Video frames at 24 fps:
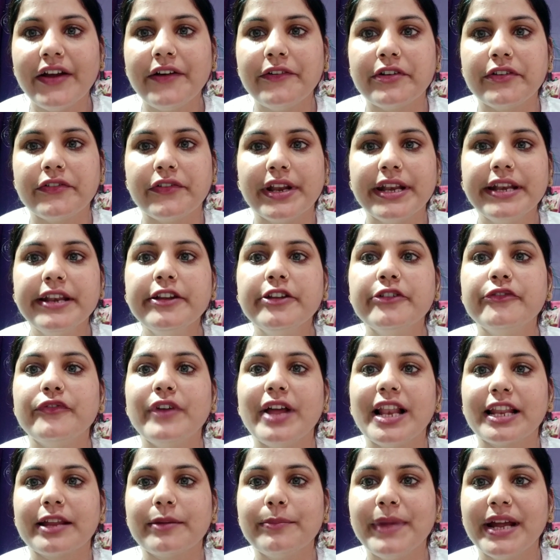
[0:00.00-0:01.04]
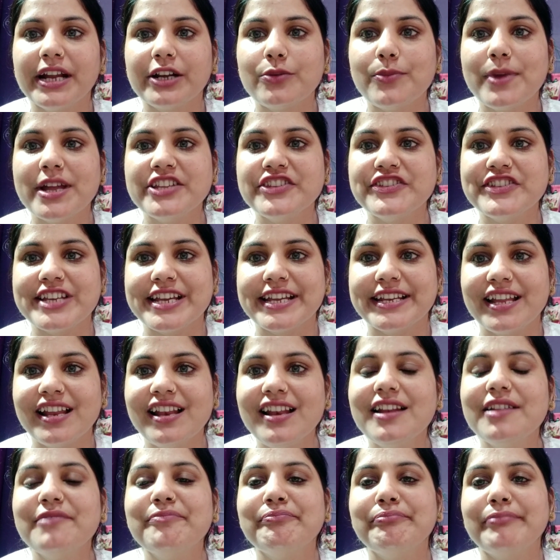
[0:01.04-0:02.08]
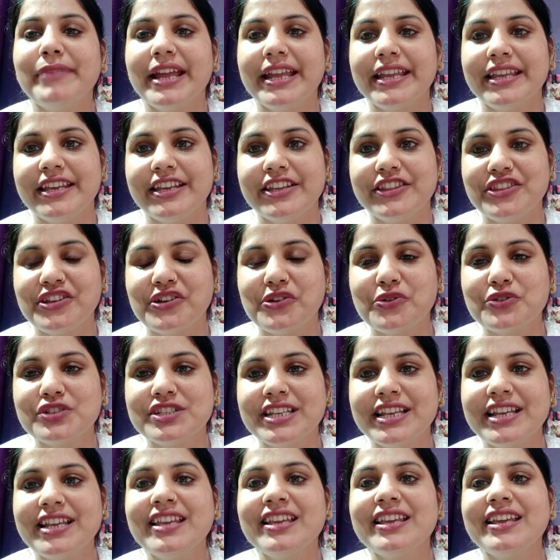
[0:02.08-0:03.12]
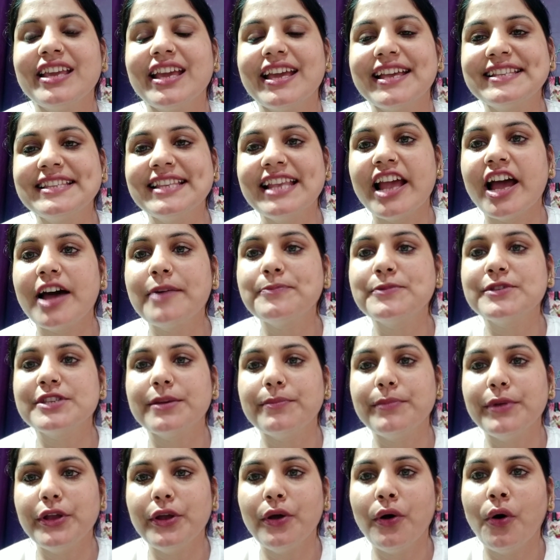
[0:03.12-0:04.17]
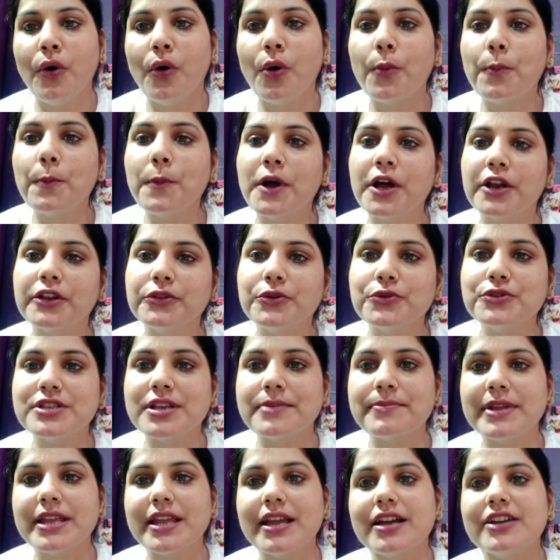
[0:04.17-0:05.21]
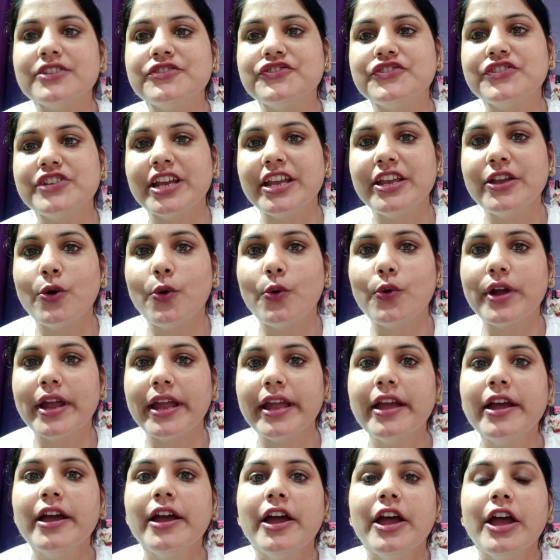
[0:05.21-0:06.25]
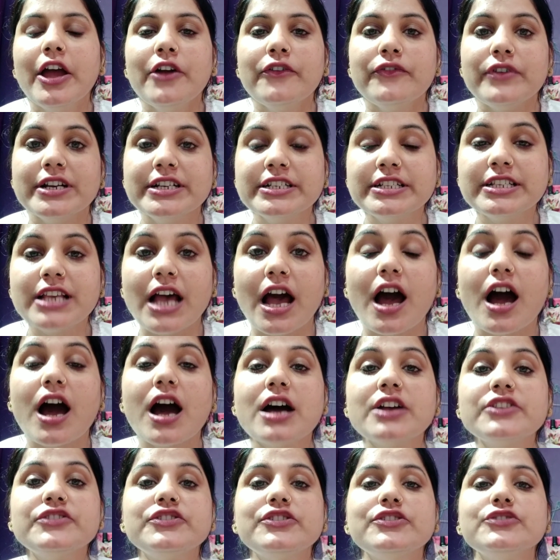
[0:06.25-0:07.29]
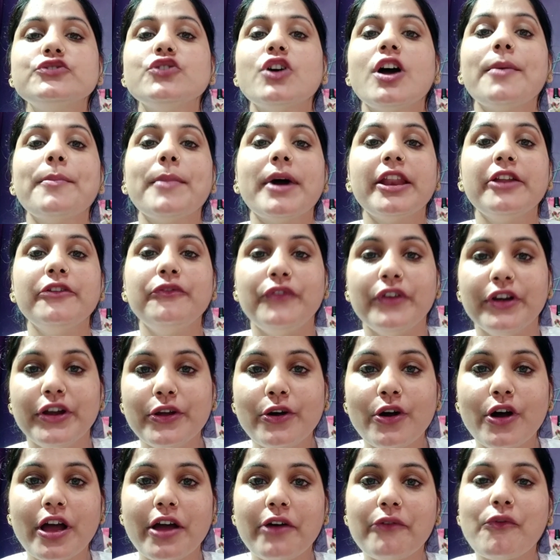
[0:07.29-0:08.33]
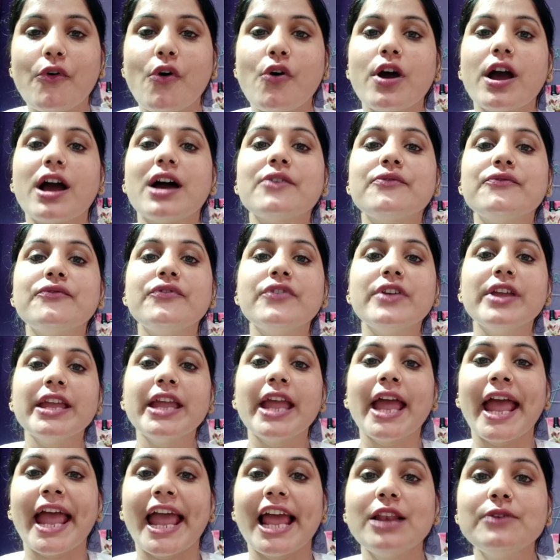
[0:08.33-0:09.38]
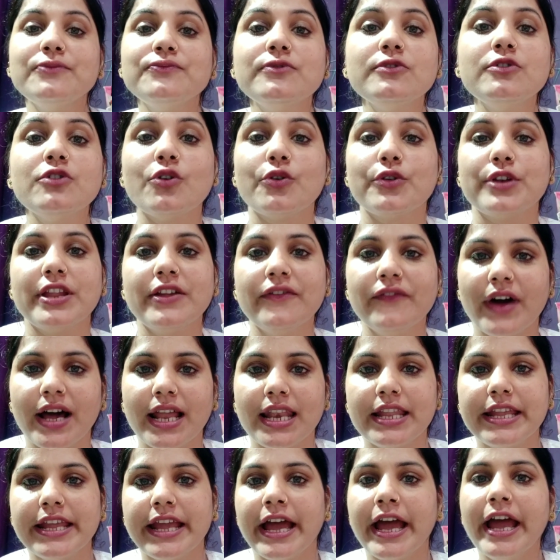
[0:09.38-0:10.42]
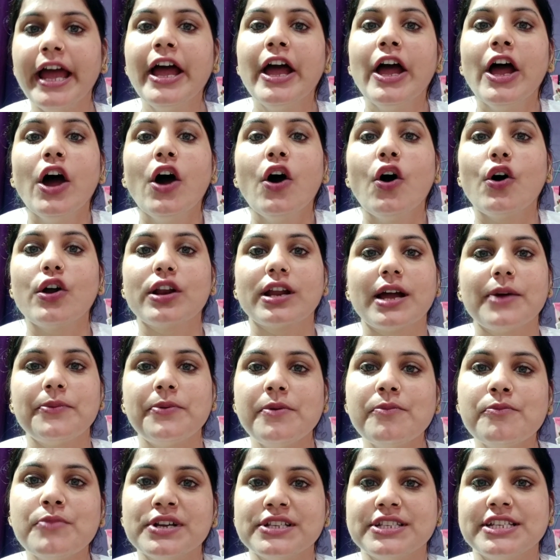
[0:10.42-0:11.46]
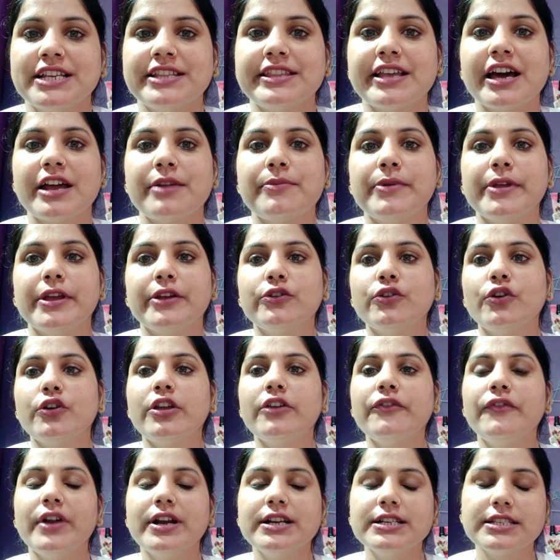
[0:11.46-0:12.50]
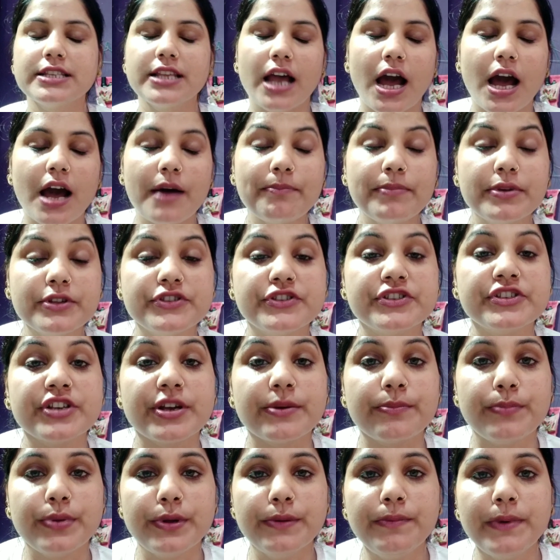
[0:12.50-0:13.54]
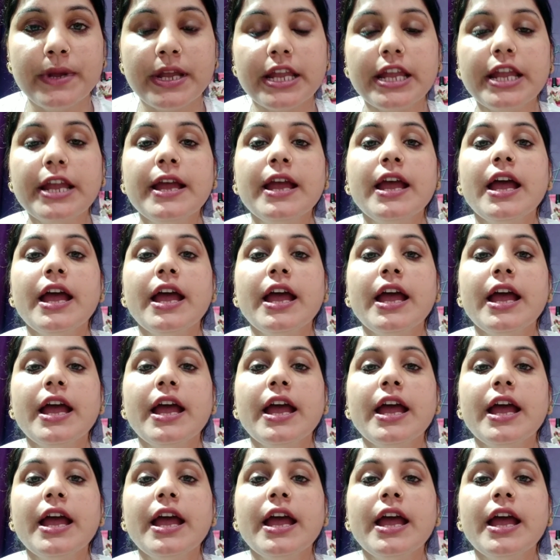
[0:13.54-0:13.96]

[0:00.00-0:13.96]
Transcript: एवरीवन वेलकम बैक टू माय चैनल मैं गीत कौशिक कैसे आप सभी होप करते सभी अच्छे ही होंगे फ्रेंड्स आज की जो हमारी वीडियो है वो काफ़ी हेल्पफुल होने वाली है और काफ़ी मज़ेदार भी है क्योंकि फ्रेंड्स आप जब भी, भी